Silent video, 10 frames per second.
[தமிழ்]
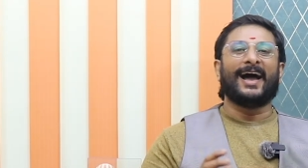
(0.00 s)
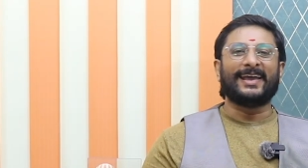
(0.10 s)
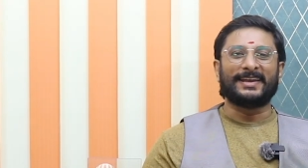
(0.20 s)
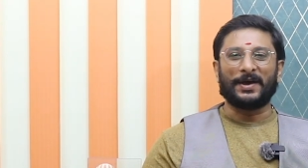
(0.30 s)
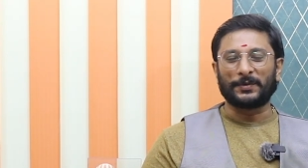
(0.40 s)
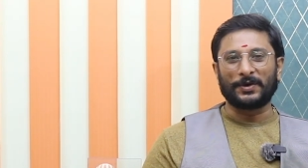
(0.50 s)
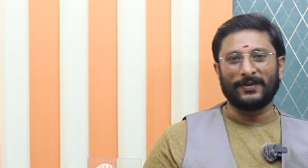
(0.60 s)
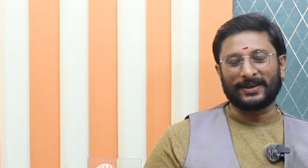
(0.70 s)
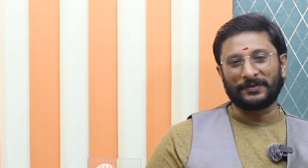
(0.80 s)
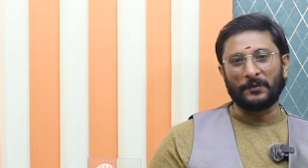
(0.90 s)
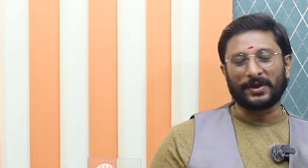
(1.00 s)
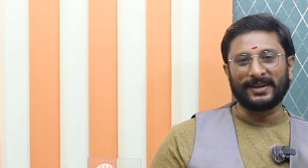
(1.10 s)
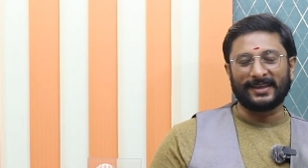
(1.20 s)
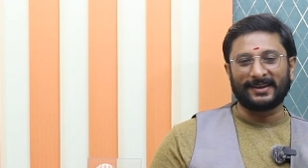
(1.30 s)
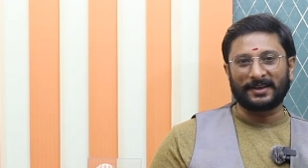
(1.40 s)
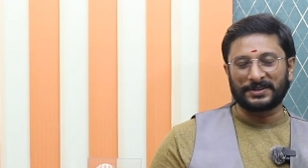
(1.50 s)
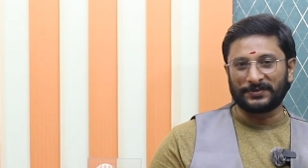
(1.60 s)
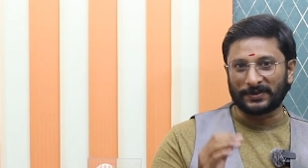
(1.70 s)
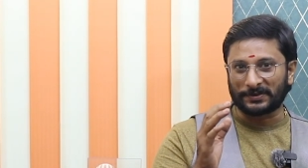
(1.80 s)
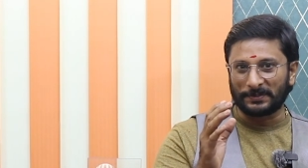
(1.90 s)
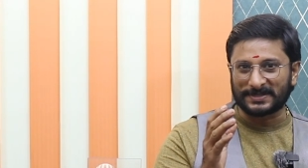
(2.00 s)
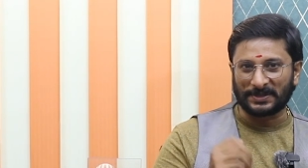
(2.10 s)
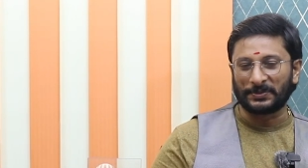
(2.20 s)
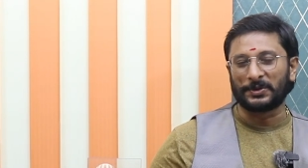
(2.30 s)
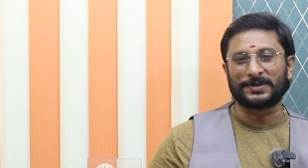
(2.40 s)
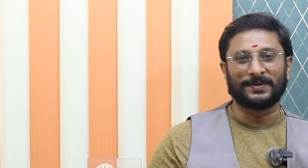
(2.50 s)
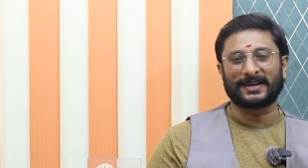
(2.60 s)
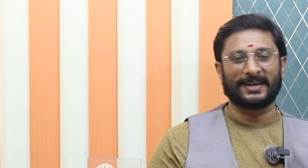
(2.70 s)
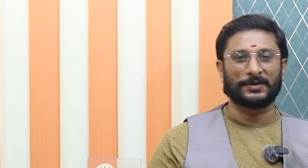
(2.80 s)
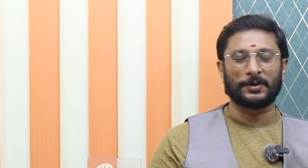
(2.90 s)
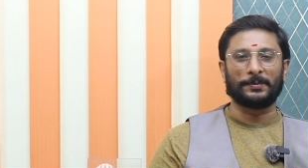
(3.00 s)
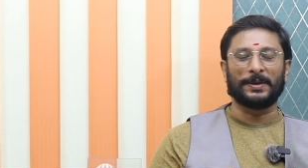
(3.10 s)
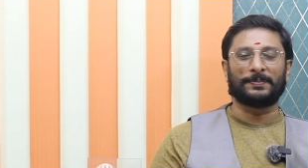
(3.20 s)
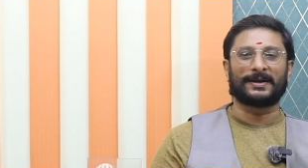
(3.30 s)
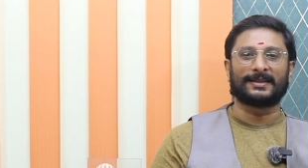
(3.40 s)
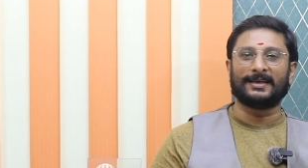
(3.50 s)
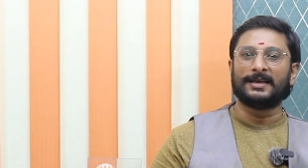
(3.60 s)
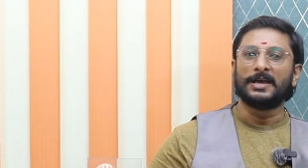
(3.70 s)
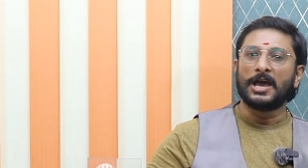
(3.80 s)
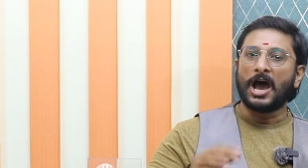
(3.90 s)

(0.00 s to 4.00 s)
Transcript: ஹாய் நான் உங்களோட வெங்கடம் விக்கி டிகன் காஷ்யப் ரொம்ப சந்தோஷமாக இருக்குது நீங்கள் உங்களை மீட் பண்ணதில்